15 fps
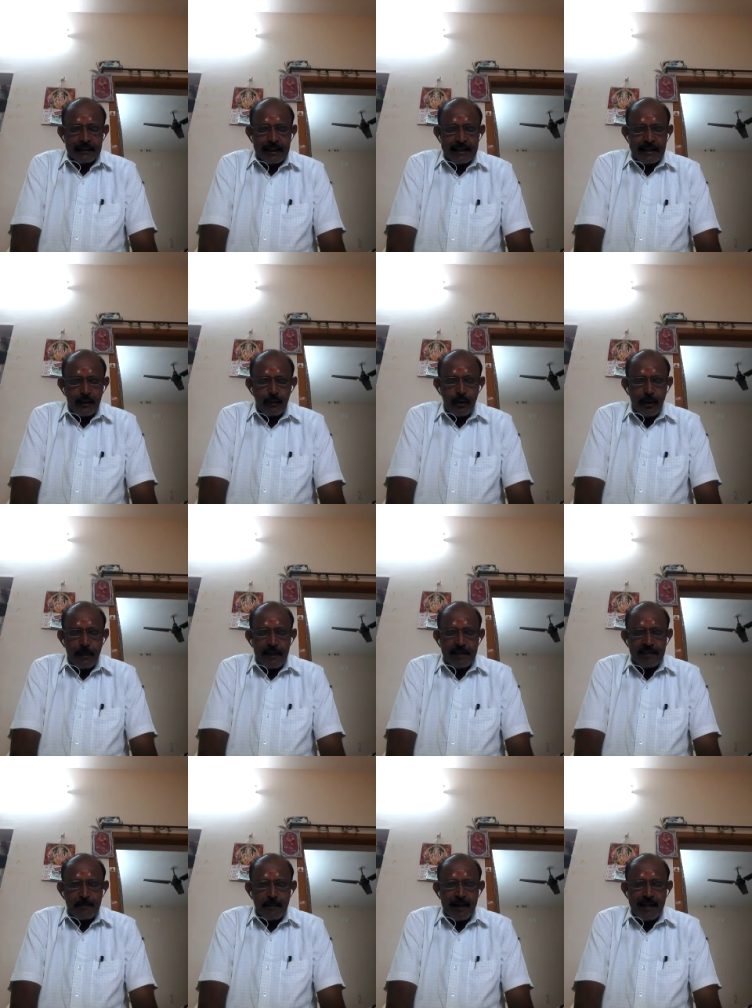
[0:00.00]
இந்த குரு
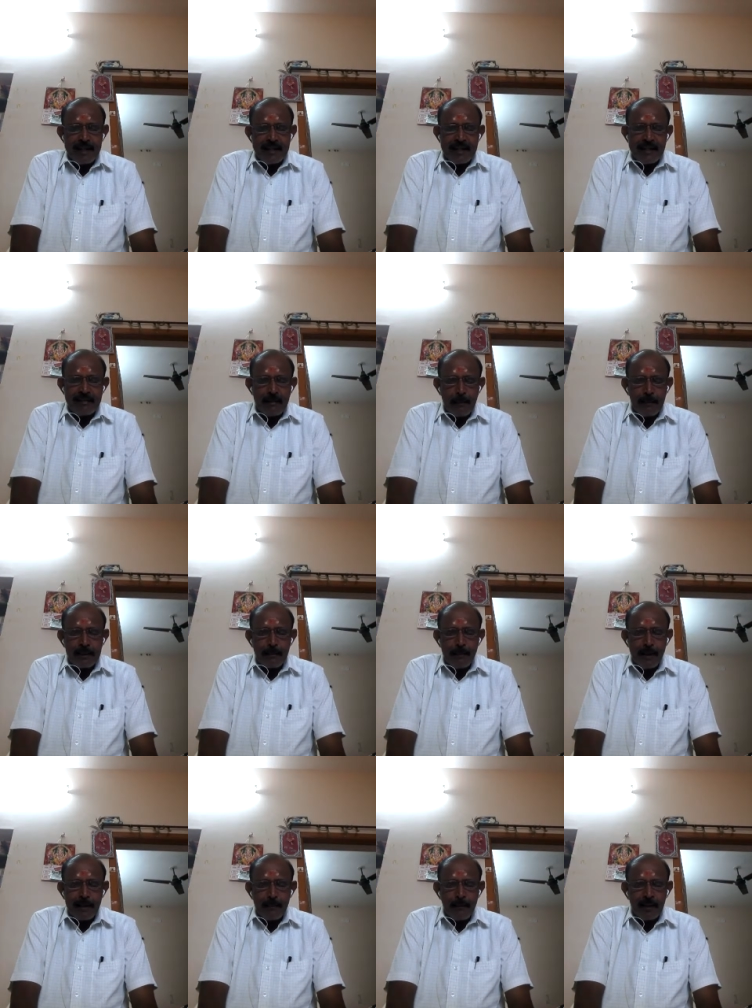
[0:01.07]
பேசி பலனை இதில்
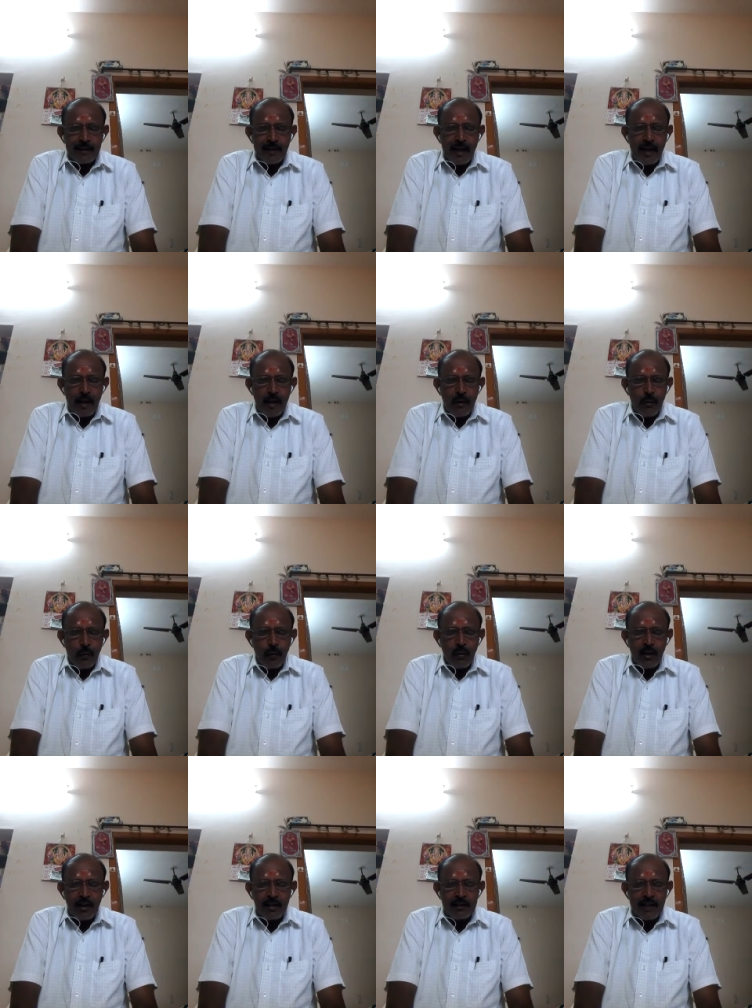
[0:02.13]
சம்பந்தப்படுத்தி பார்த்தால்
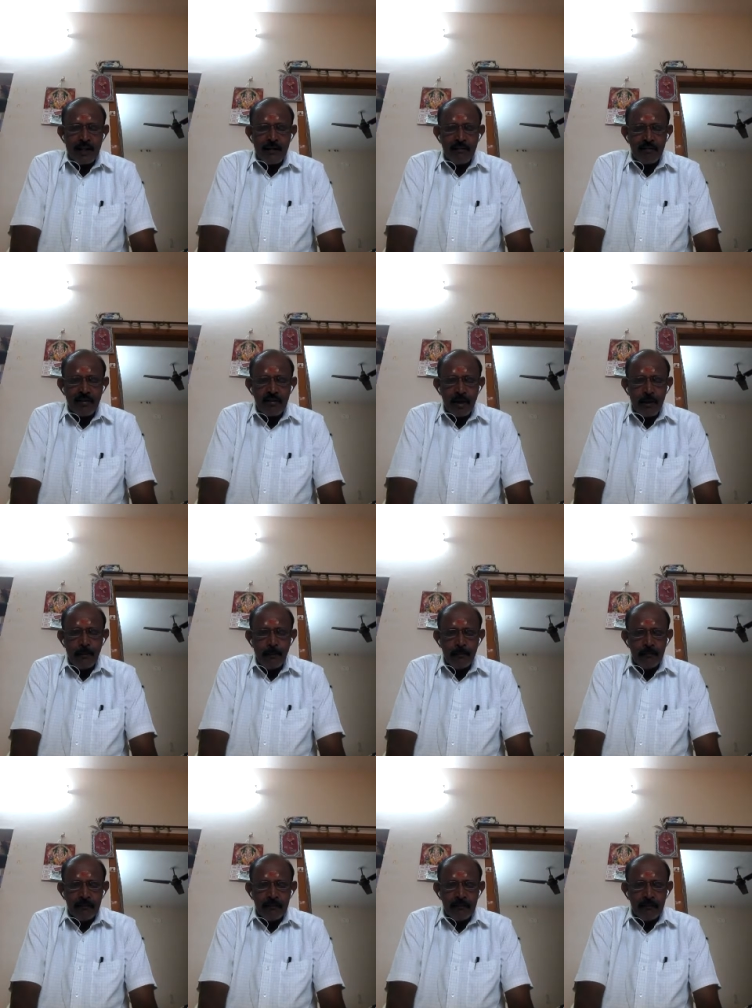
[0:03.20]
உங்களுக்கு தெரியும் விவரம்